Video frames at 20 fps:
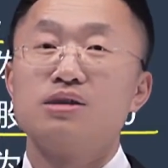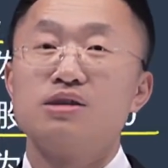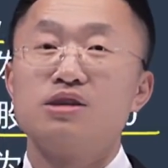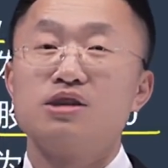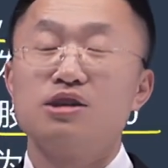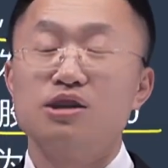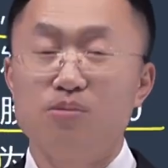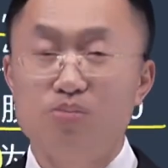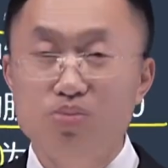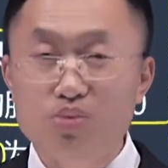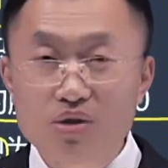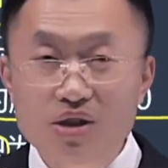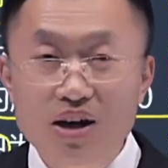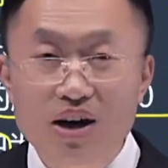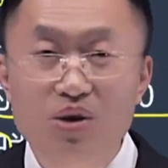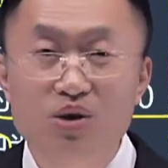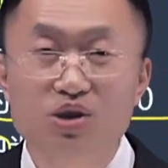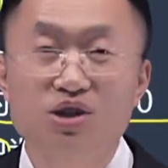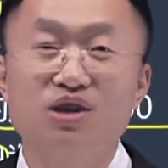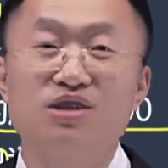也不
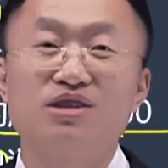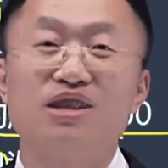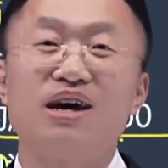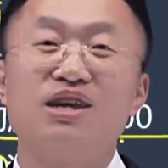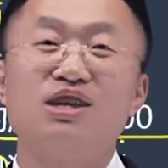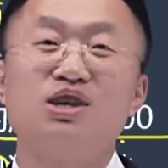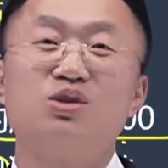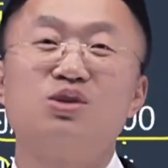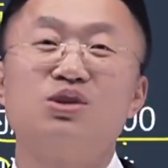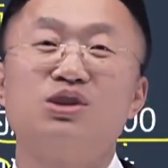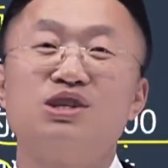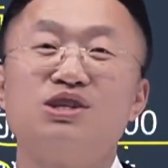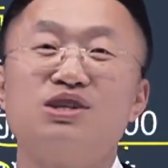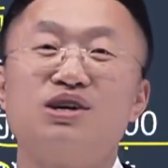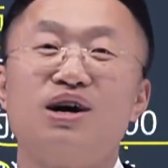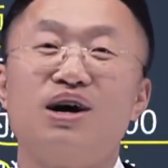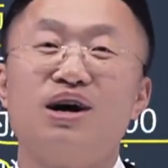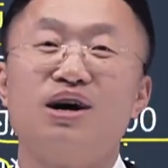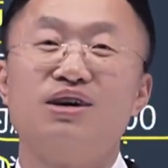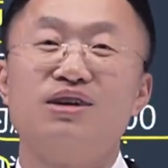能够承单一汇率
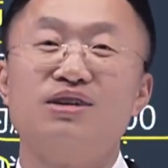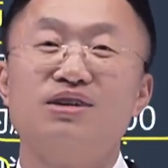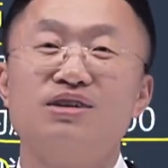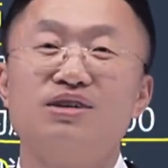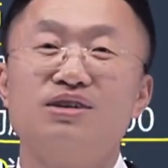折，